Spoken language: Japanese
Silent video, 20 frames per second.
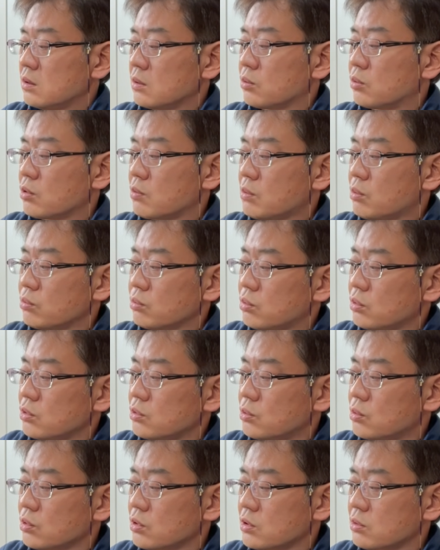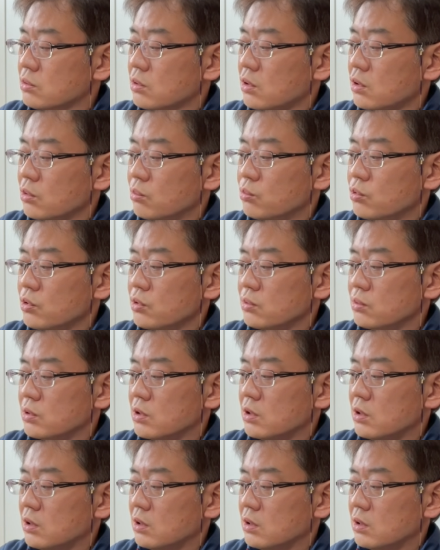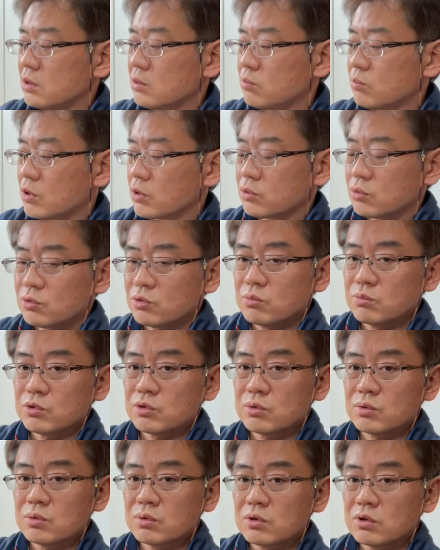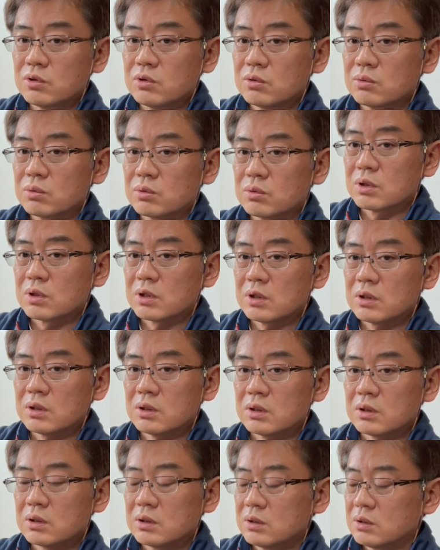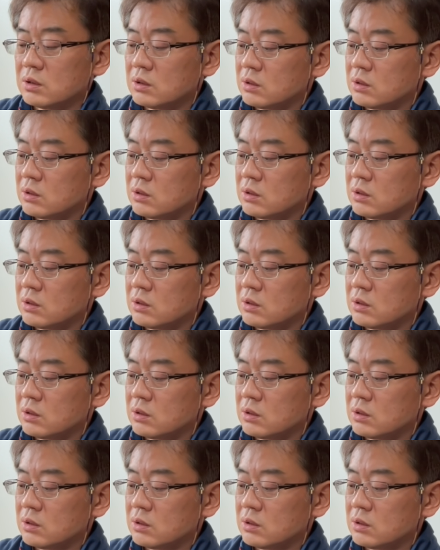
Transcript: これは本当に大きくて重いので、まあ、業務用っていうで、